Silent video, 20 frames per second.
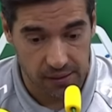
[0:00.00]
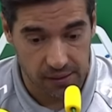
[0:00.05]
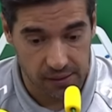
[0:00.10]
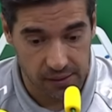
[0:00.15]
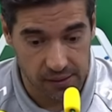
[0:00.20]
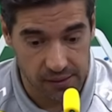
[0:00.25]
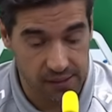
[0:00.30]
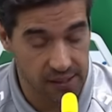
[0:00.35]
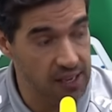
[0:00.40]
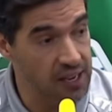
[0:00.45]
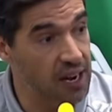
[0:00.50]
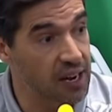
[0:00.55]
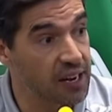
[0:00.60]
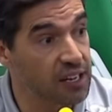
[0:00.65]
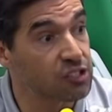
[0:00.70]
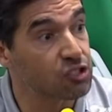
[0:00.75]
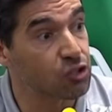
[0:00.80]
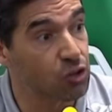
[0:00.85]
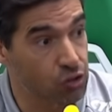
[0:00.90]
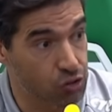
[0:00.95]
que se calhar nem
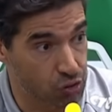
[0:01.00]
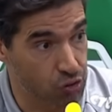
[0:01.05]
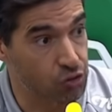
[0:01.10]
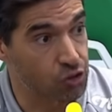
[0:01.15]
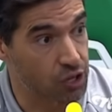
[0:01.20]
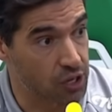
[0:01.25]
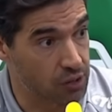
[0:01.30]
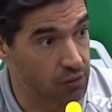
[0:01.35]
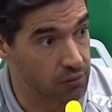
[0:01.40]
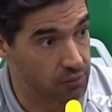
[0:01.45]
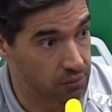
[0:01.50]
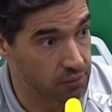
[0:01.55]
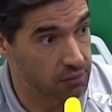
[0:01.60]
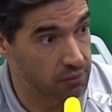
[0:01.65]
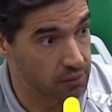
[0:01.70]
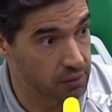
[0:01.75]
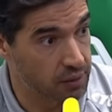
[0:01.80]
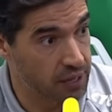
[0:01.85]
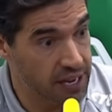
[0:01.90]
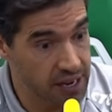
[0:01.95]
sócios são,
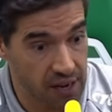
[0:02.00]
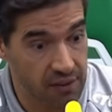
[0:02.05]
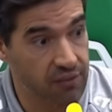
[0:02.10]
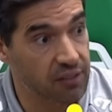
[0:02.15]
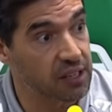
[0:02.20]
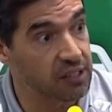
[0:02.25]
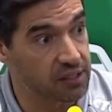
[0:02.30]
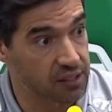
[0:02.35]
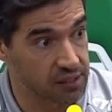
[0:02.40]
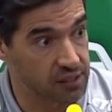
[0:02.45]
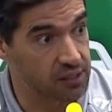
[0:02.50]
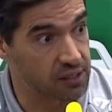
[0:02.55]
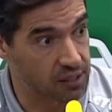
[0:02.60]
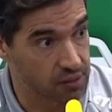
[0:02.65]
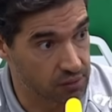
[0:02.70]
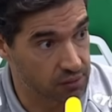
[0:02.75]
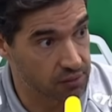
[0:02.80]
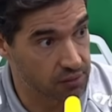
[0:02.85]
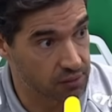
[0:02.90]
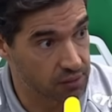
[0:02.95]
nem avante
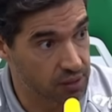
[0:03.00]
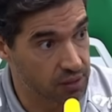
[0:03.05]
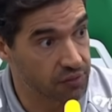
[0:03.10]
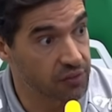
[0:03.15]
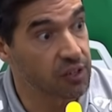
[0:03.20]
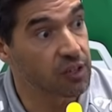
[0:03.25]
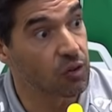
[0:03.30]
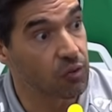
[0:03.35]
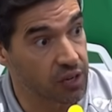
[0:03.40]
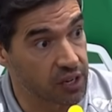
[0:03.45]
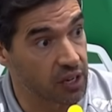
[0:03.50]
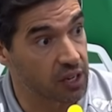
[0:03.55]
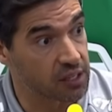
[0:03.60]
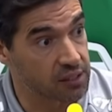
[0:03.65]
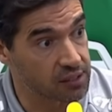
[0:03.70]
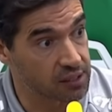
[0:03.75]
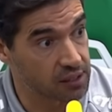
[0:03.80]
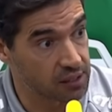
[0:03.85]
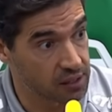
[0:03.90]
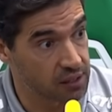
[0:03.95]
são, e ficam em
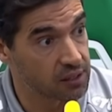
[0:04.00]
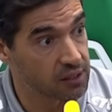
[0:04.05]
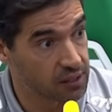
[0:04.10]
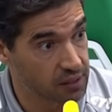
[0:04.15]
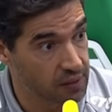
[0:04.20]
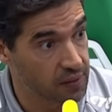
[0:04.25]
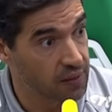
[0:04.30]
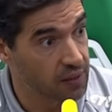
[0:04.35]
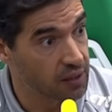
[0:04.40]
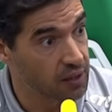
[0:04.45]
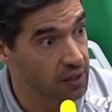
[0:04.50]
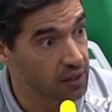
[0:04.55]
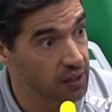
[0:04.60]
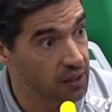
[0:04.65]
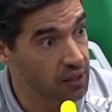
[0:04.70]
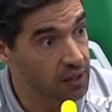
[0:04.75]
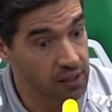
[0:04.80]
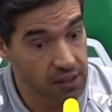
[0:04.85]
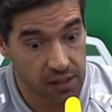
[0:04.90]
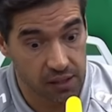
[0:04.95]
casa
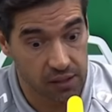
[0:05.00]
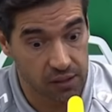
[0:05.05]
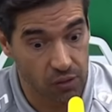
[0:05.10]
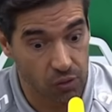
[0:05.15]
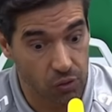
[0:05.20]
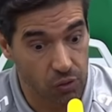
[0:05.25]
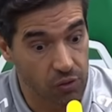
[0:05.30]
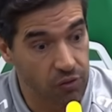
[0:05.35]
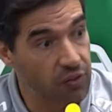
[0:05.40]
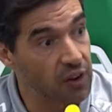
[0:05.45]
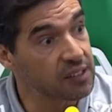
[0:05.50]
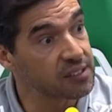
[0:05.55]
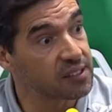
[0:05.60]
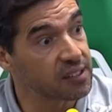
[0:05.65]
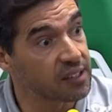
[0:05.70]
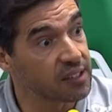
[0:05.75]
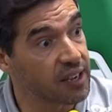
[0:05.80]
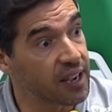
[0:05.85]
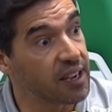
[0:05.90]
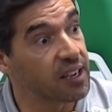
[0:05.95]
e o que
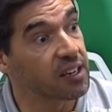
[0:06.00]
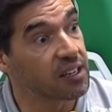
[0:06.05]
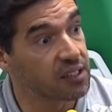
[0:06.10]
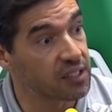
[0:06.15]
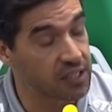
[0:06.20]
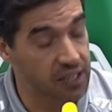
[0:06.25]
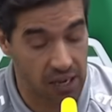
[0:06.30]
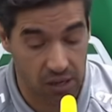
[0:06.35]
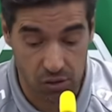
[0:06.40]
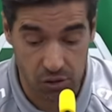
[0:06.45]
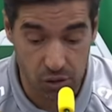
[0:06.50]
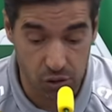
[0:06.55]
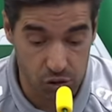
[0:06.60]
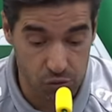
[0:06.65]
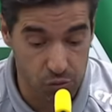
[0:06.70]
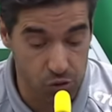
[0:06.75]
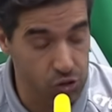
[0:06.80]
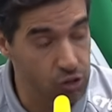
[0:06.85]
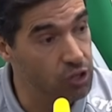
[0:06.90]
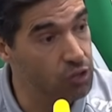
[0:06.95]
fazem é criticar. Eu digo aos
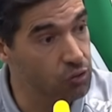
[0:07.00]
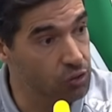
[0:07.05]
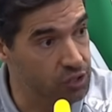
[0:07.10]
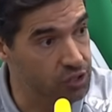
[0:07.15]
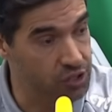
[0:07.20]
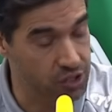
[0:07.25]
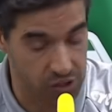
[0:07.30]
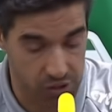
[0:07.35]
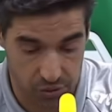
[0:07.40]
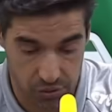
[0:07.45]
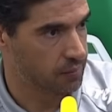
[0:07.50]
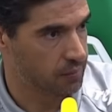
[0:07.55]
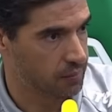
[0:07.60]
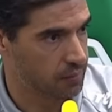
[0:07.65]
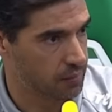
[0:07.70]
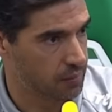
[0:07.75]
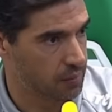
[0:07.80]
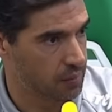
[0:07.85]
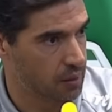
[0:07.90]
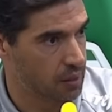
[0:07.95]
meus jogadores isto:
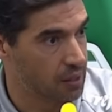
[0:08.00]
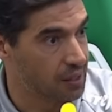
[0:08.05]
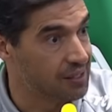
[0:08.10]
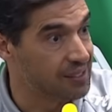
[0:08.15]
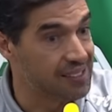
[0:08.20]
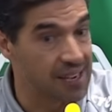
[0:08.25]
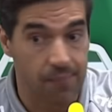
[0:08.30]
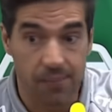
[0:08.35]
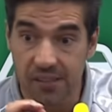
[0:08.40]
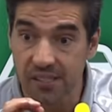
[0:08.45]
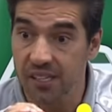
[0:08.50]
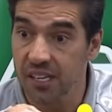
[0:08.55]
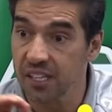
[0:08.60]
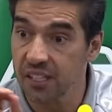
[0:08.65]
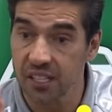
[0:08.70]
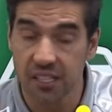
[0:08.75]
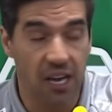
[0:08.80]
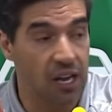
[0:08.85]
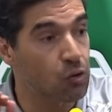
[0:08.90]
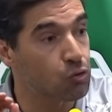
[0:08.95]
se é para se
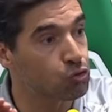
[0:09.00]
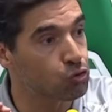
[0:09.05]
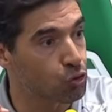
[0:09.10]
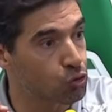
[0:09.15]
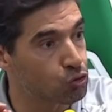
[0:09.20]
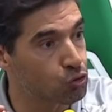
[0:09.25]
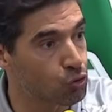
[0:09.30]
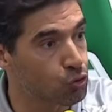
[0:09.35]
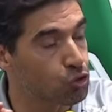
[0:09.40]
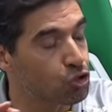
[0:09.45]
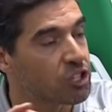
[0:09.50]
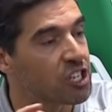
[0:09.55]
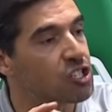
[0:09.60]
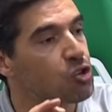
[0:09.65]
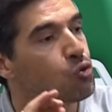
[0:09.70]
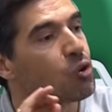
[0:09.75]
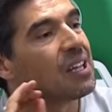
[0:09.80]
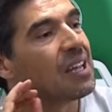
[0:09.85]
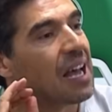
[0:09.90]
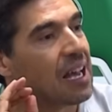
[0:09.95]
criticar uns aos outros,
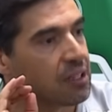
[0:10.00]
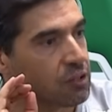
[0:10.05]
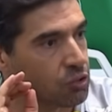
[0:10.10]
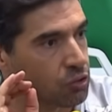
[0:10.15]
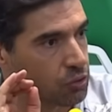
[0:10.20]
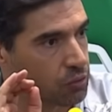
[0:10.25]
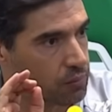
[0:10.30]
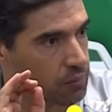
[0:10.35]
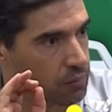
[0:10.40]
estejam calados.